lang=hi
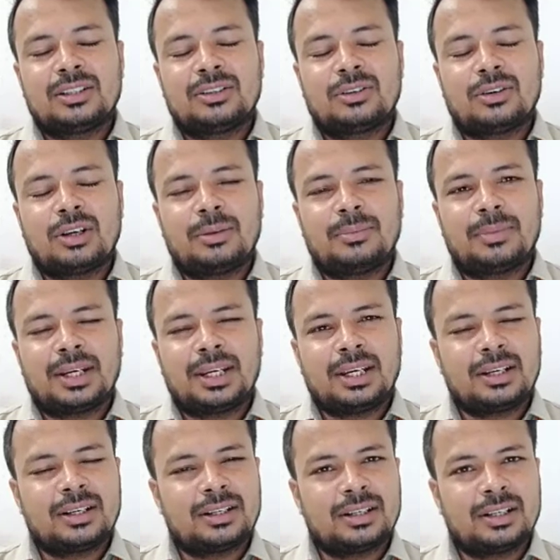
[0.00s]
रोल नंबर
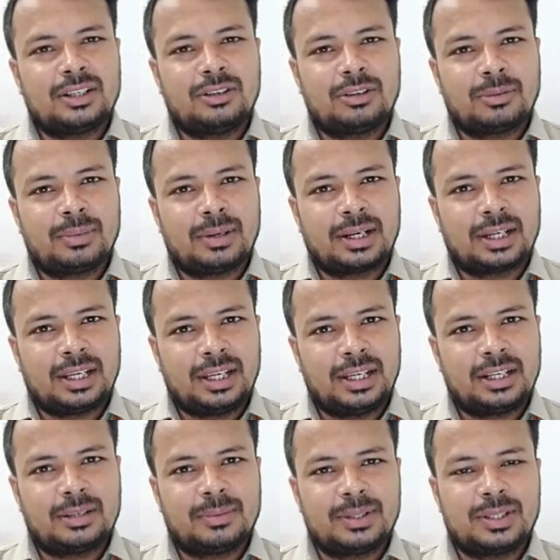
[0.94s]
एक अनुक्रमांक
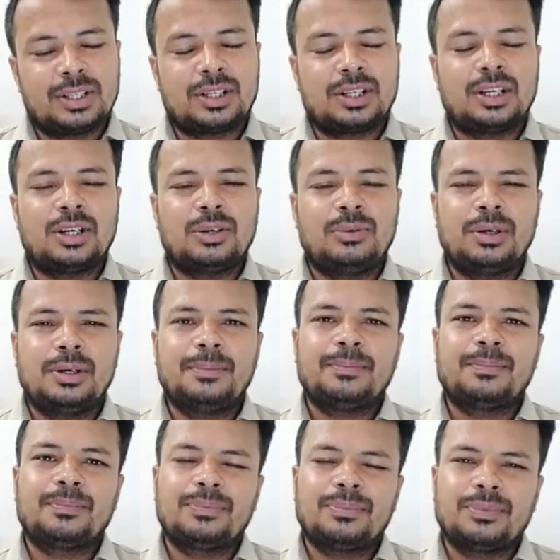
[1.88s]
एक बच्चा खड़ा हुआ
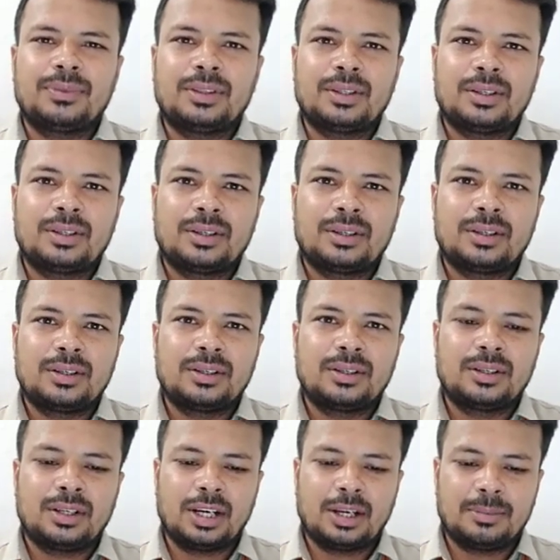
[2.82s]

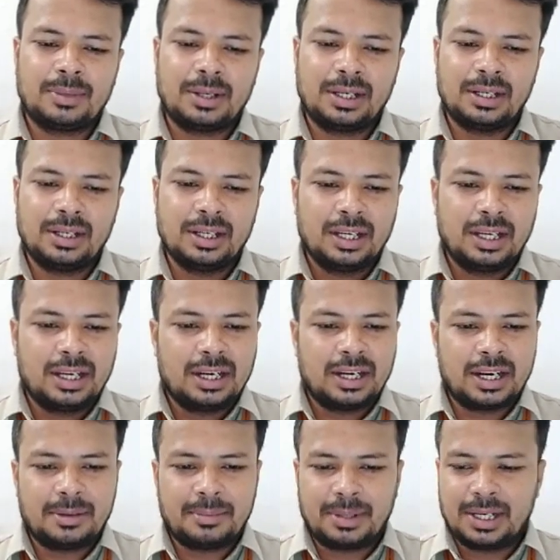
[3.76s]
रहमान
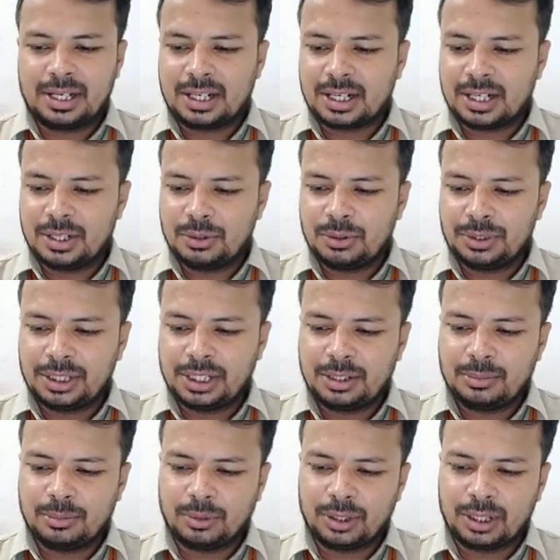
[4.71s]
रहमान ने खड़े होते
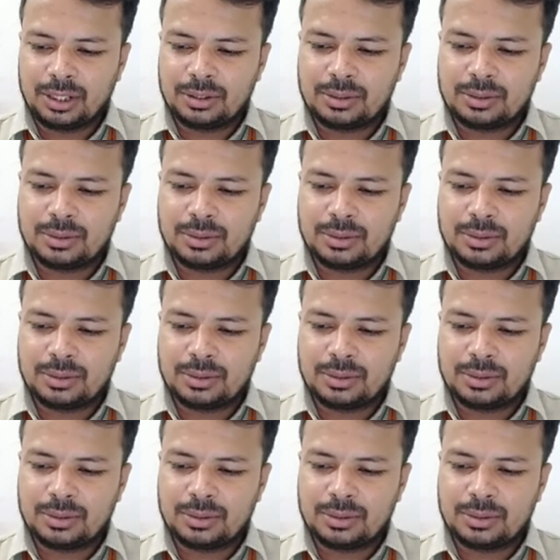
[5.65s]
ही बोला